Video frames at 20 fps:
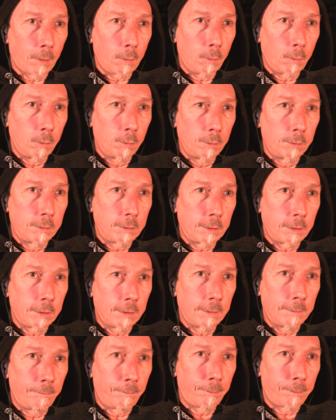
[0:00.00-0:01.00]
Und
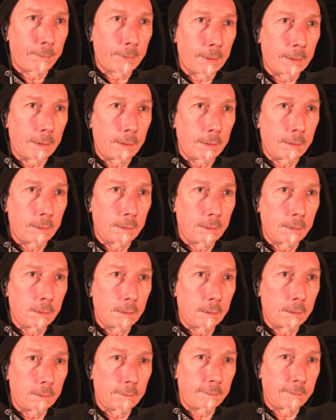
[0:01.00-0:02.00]
äh,
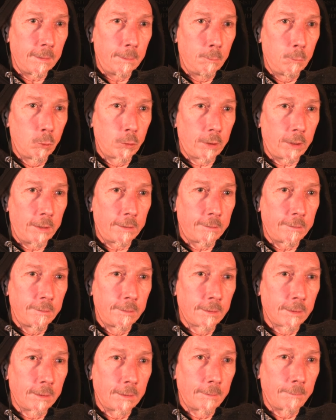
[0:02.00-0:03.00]
10
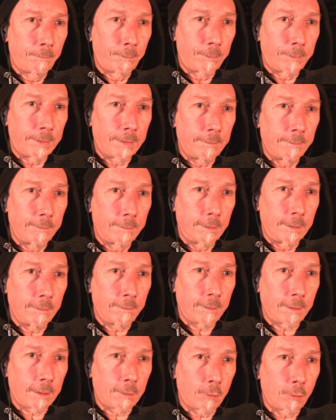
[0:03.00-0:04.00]
Mutelixiere. Wir
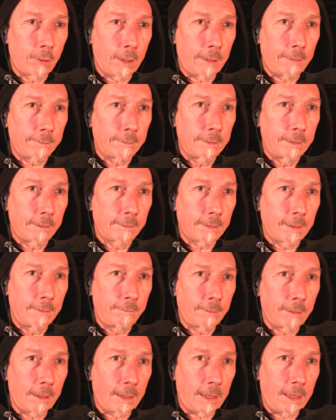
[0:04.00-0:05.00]
verkraften jetzt
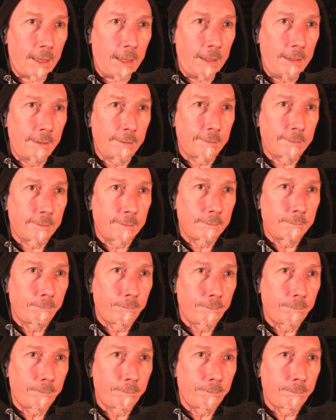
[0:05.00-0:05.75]
einfach alles.